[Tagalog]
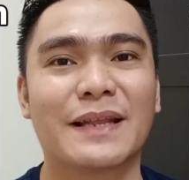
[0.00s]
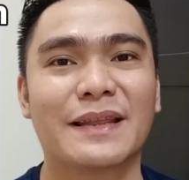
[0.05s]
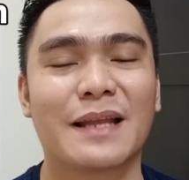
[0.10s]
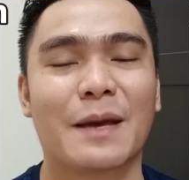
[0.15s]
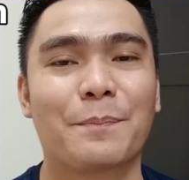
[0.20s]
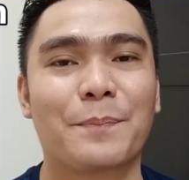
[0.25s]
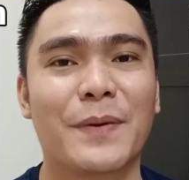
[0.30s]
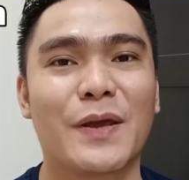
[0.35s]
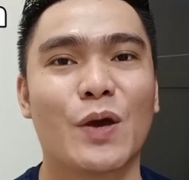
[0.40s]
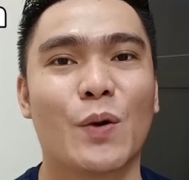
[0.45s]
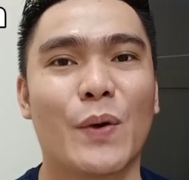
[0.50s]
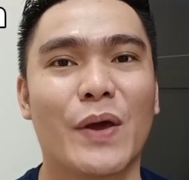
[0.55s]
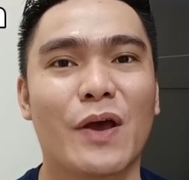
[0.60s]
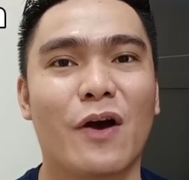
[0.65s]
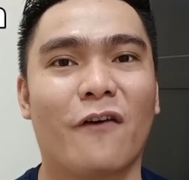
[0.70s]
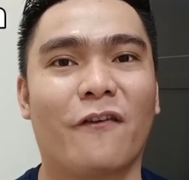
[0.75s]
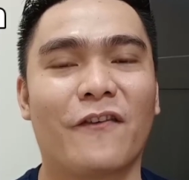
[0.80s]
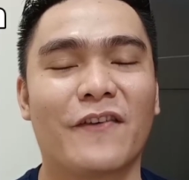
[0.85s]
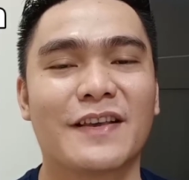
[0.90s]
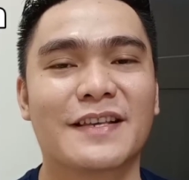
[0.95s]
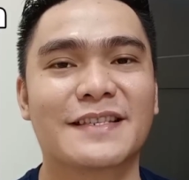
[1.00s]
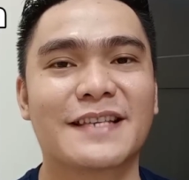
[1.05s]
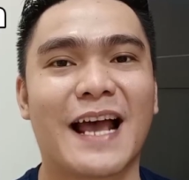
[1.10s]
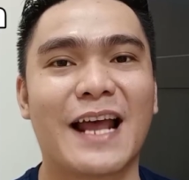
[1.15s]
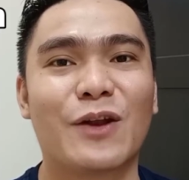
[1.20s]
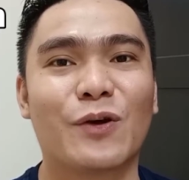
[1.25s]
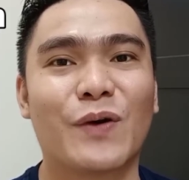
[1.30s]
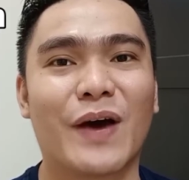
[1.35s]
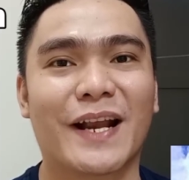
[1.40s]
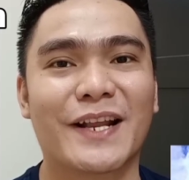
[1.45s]
na POA office sa
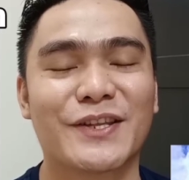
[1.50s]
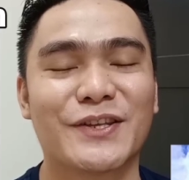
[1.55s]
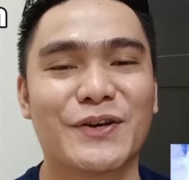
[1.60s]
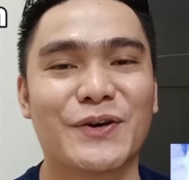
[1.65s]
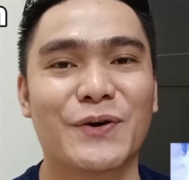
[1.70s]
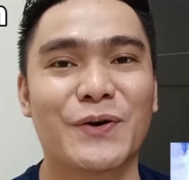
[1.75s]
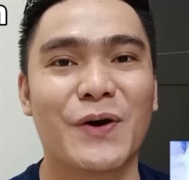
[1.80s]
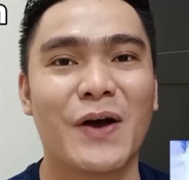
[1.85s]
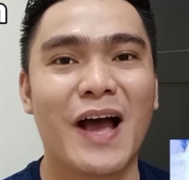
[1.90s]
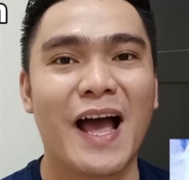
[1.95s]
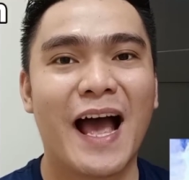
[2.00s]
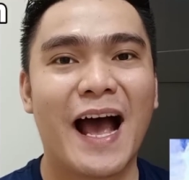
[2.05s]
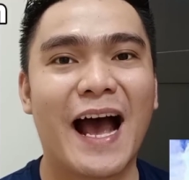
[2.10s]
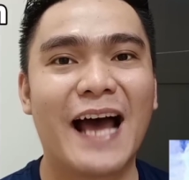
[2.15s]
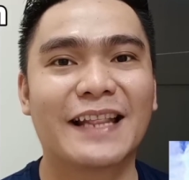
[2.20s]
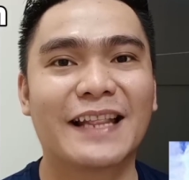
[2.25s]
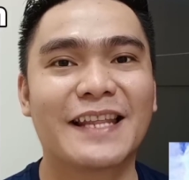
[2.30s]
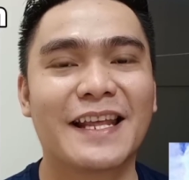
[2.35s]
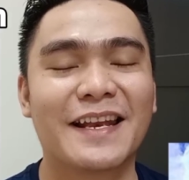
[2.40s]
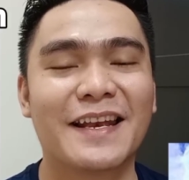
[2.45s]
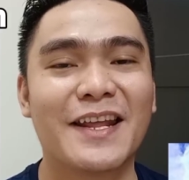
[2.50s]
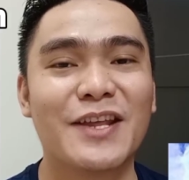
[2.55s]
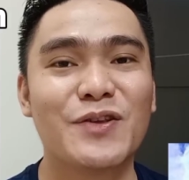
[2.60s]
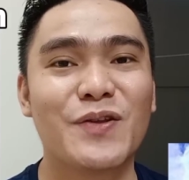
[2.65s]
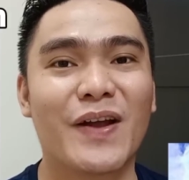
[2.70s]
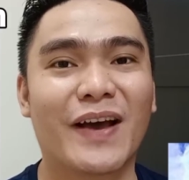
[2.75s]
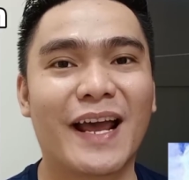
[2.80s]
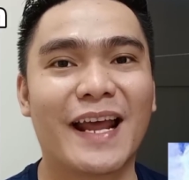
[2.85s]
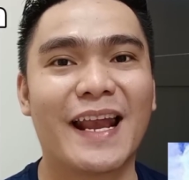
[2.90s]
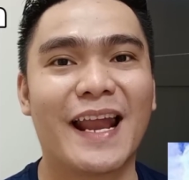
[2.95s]
lugar nyo at hindi nyo
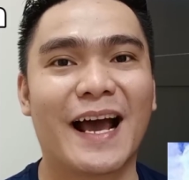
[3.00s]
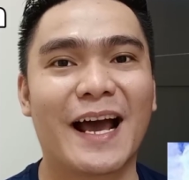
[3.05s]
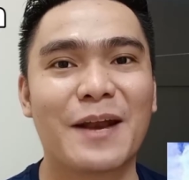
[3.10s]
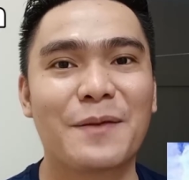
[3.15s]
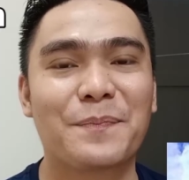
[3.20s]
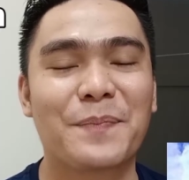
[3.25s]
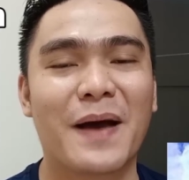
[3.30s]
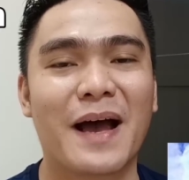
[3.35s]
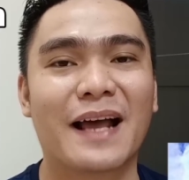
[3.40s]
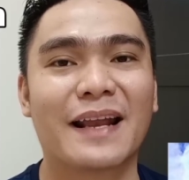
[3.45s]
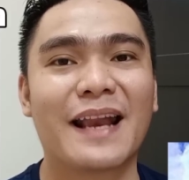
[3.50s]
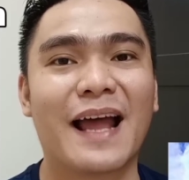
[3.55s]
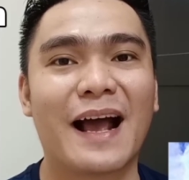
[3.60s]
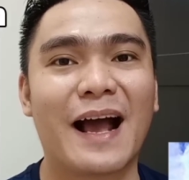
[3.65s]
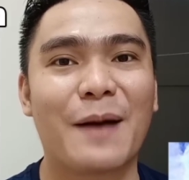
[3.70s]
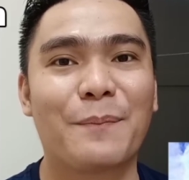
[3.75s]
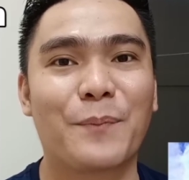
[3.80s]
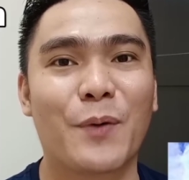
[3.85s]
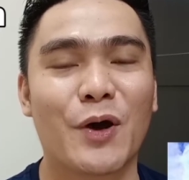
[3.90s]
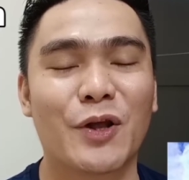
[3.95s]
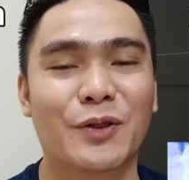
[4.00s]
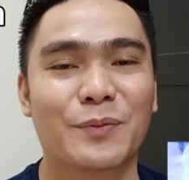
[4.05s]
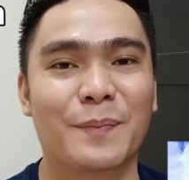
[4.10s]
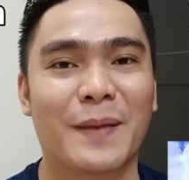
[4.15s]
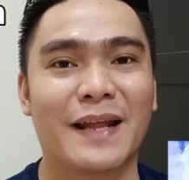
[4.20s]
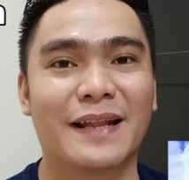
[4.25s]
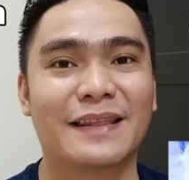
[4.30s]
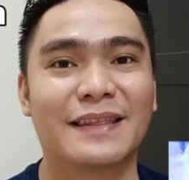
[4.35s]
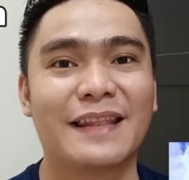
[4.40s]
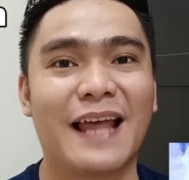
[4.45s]
na kailangan pa ng
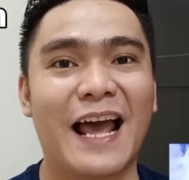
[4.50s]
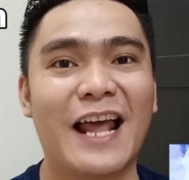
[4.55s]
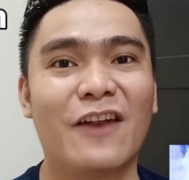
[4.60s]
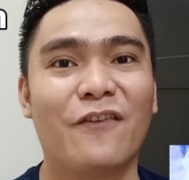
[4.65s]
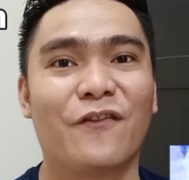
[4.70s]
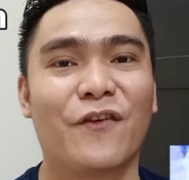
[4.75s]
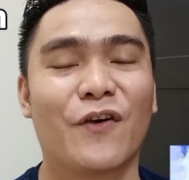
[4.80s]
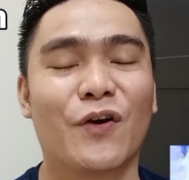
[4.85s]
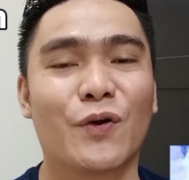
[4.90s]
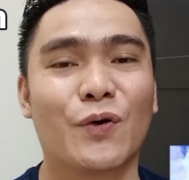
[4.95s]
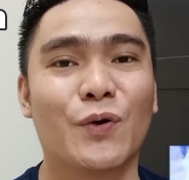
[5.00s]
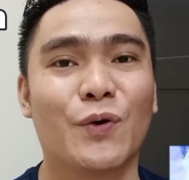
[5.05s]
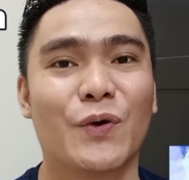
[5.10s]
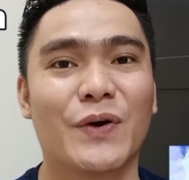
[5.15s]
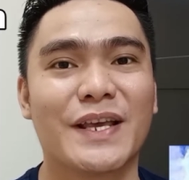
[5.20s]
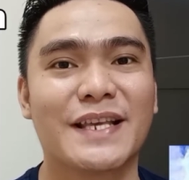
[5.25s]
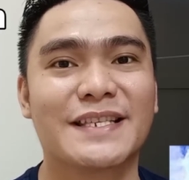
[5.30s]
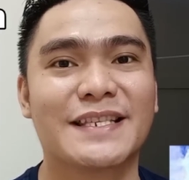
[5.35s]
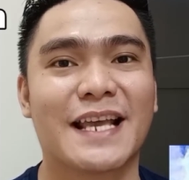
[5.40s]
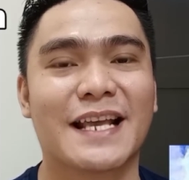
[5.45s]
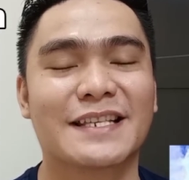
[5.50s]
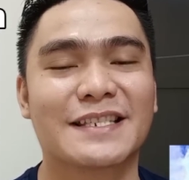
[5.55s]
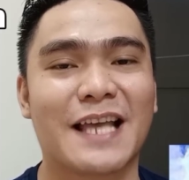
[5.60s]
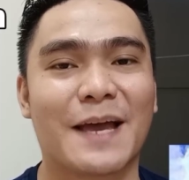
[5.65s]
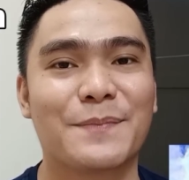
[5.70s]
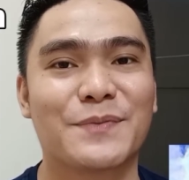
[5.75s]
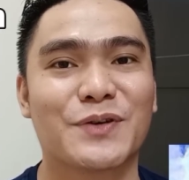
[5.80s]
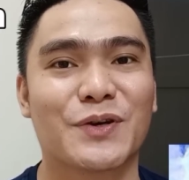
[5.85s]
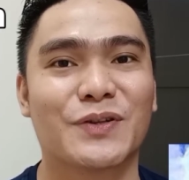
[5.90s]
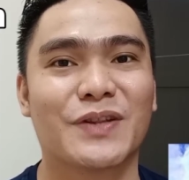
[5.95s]
appointment dahil for OEC
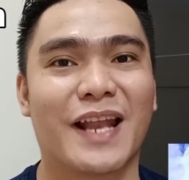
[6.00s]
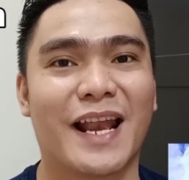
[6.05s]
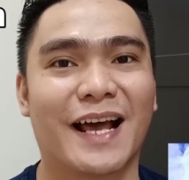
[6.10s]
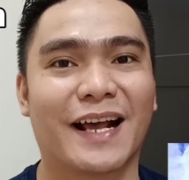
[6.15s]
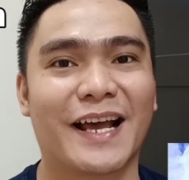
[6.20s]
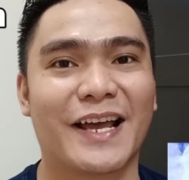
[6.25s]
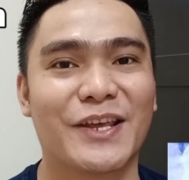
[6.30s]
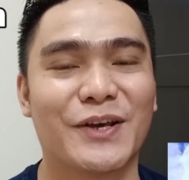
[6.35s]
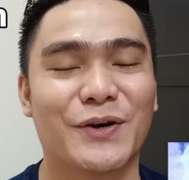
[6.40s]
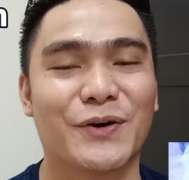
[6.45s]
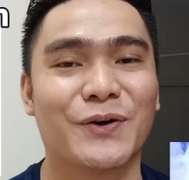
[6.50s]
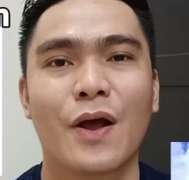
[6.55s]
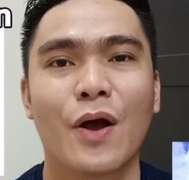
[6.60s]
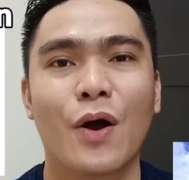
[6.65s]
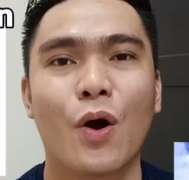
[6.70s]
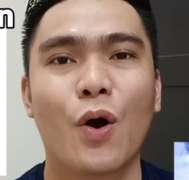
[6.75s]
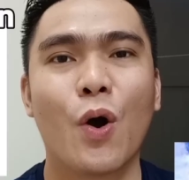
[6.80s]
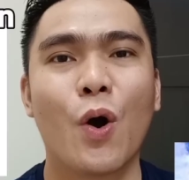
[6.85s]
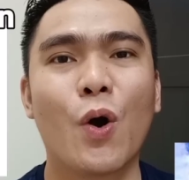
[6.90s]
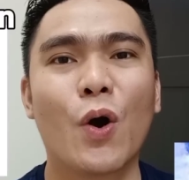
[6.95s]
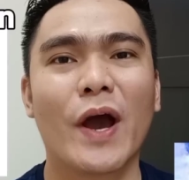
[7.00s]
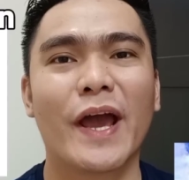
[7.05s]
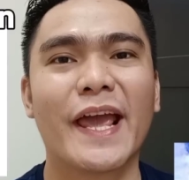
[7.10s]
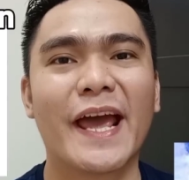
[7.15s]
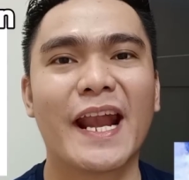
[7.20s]
exemption na lang kayo. O kaya